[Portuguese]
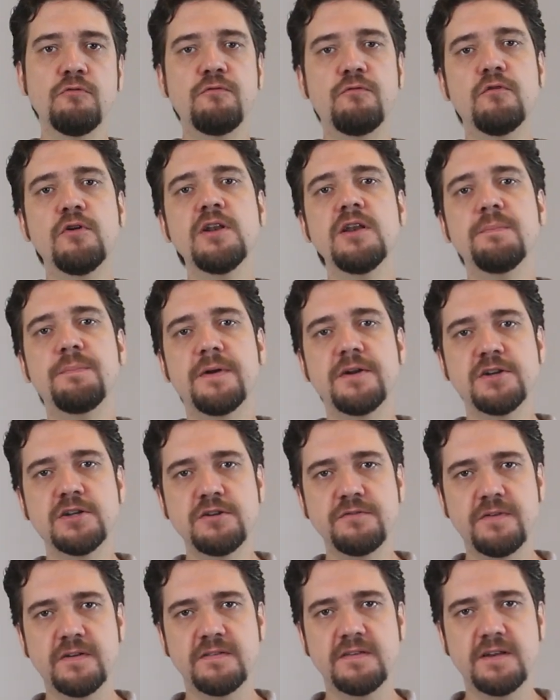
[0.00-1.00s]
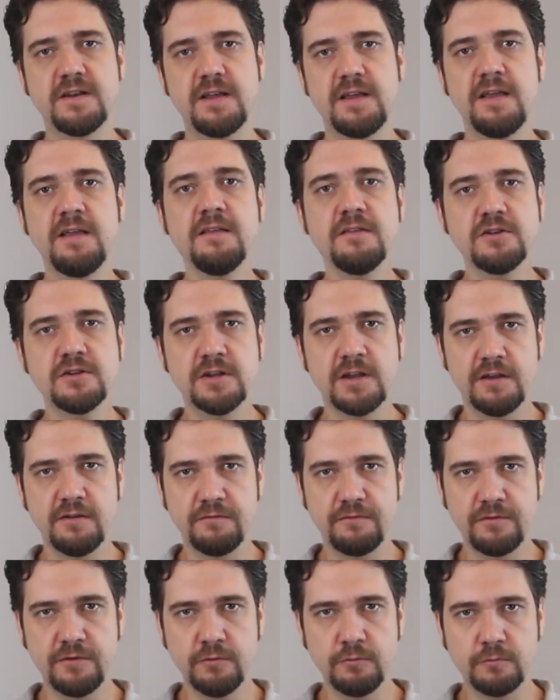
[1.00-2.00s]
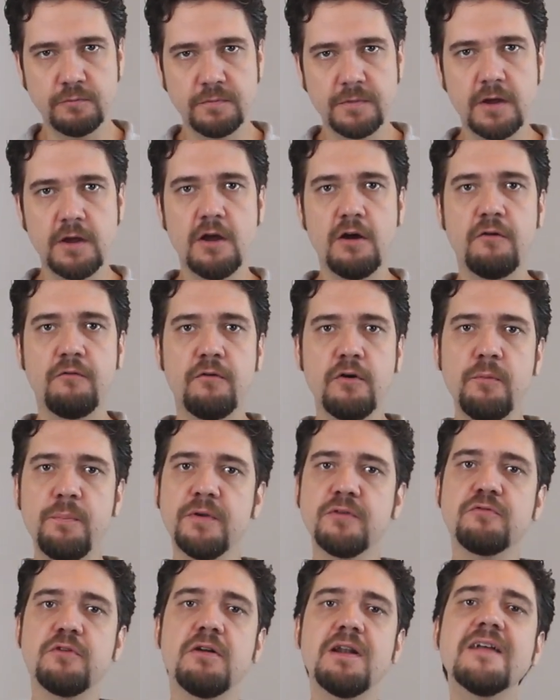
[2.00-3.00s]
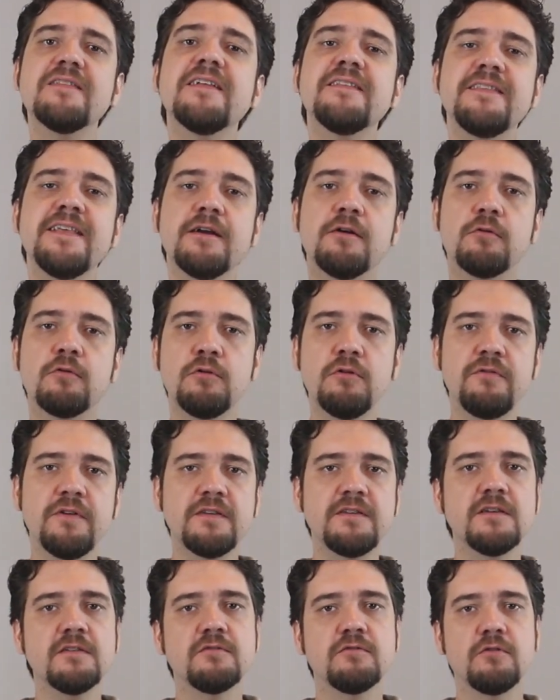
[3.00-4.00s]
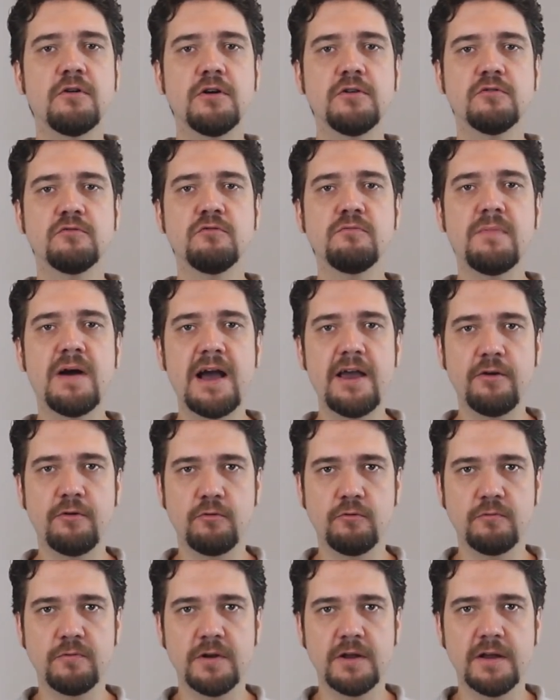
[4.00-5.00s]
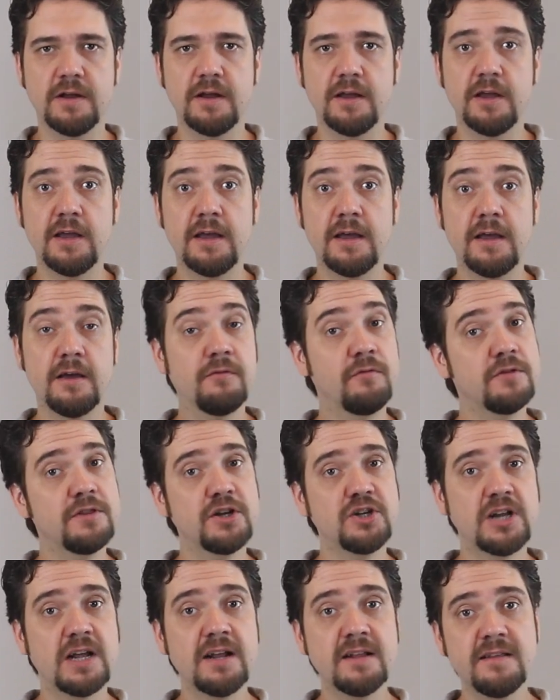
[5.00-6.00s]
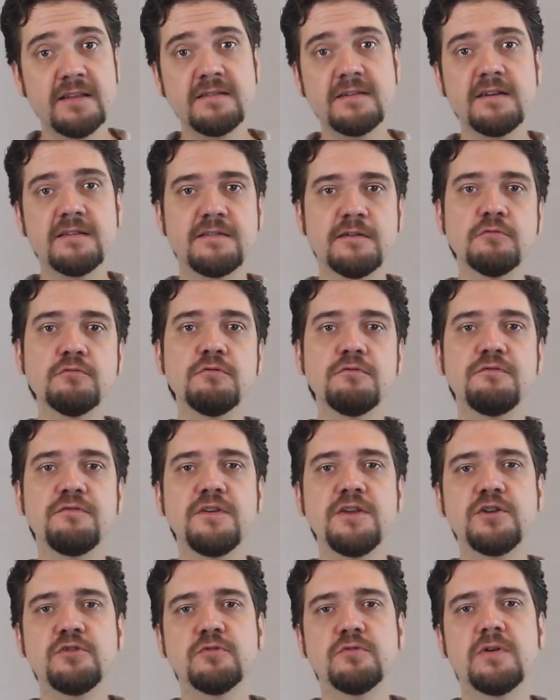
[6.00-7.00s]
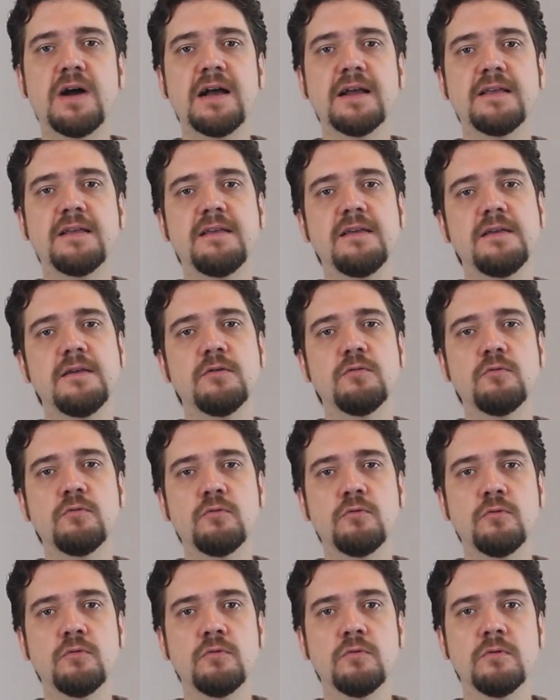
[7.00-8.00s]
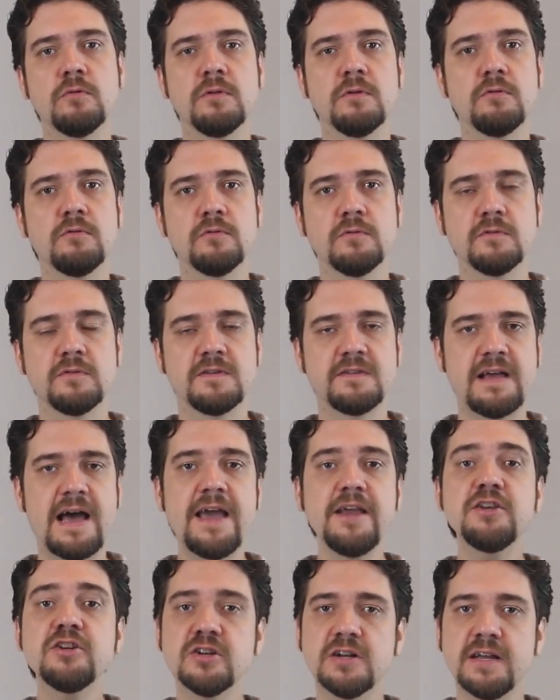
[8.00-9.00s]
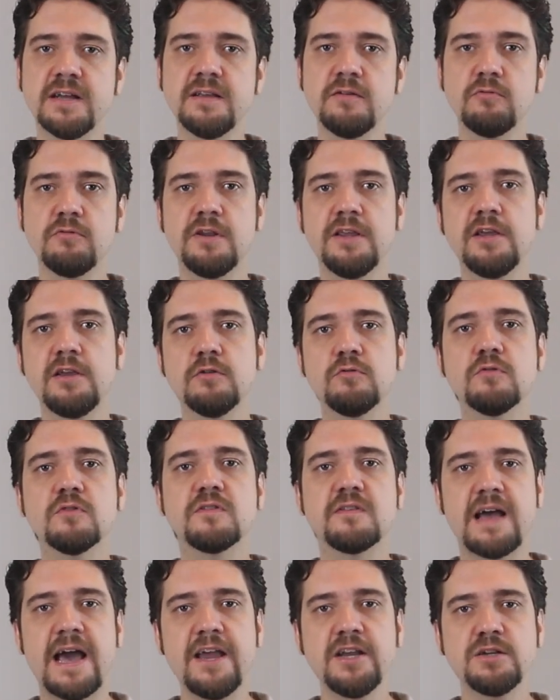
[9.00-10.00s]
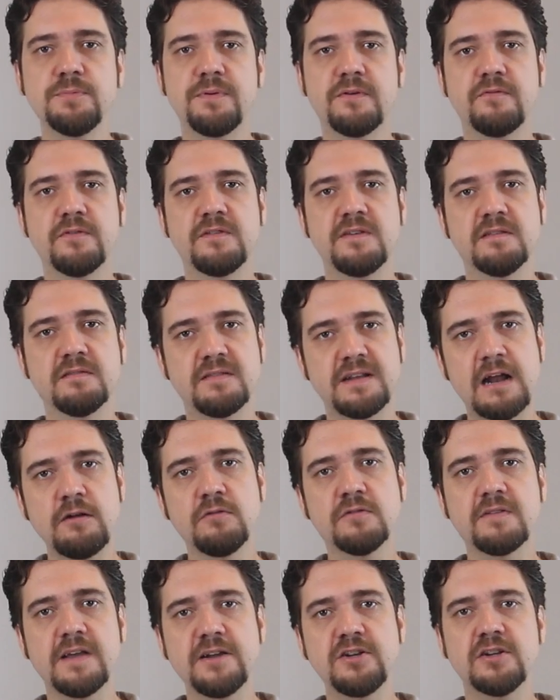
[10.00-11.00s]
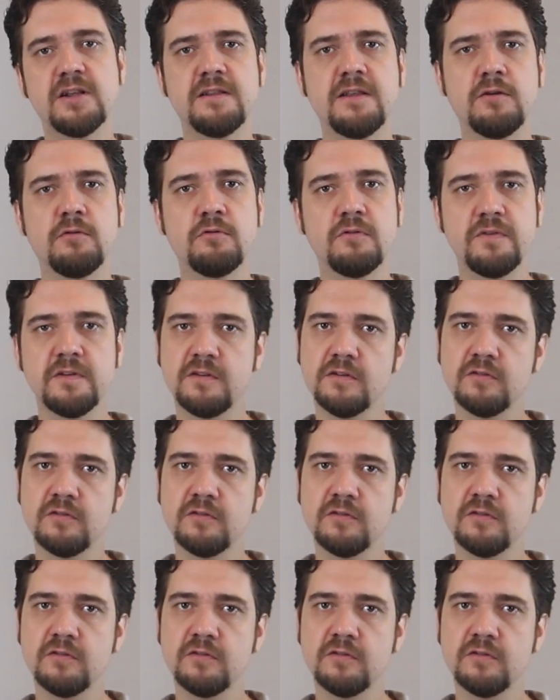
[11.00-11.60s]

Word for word: o fone para a gente fazer este review foi o pessoal lá da The Groove Acessórios, o Michael. É, eu vou deixar na descrição do vídeo aqui o, o site, né, o link do site para você entrar no site da The Groove